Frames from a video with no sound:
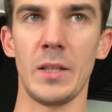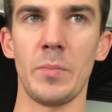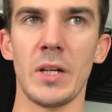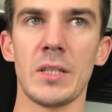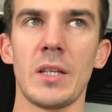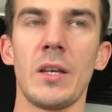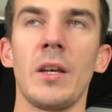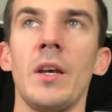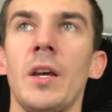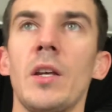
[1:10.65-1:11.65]
на практике.
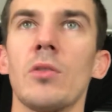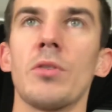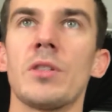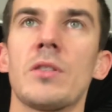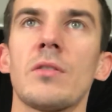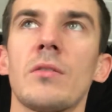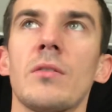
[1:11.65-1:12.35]
То есть